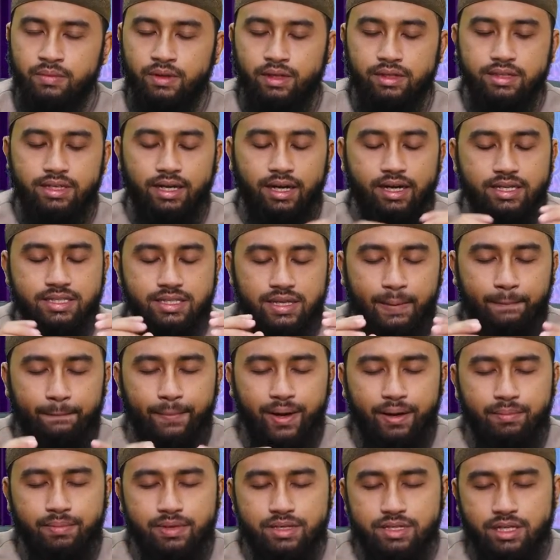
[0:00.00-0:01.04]
Jangan
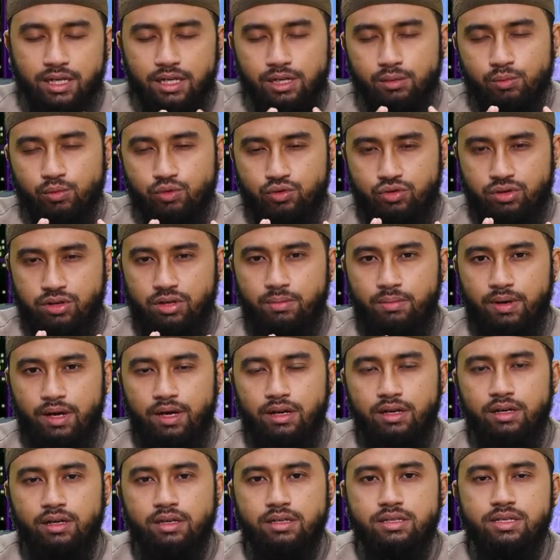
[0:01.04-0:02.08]
sampai menjadi
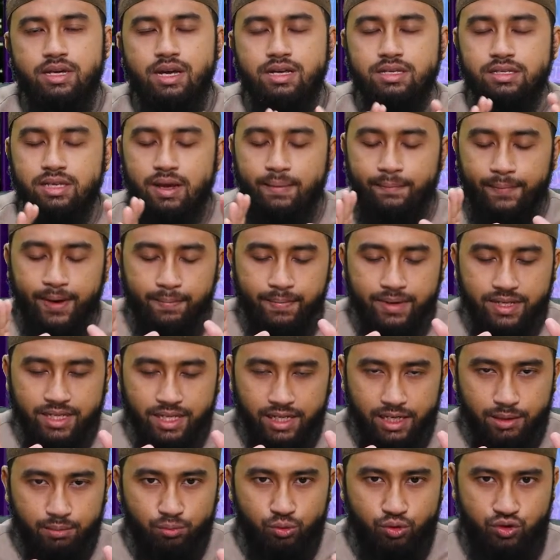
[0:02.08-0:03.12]
muslimah, jangan sampai
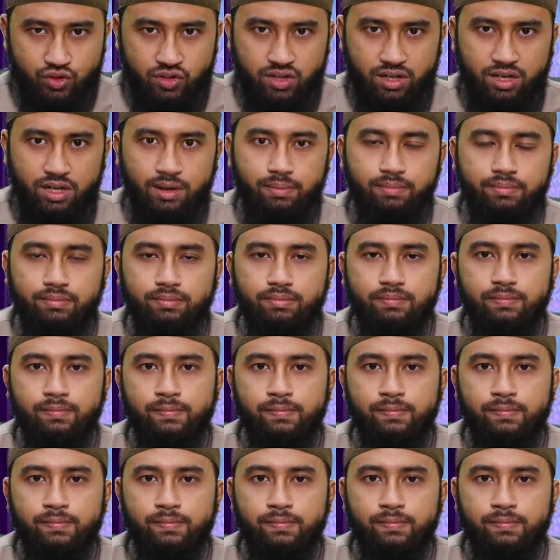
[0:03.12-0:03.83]
menjadi muslim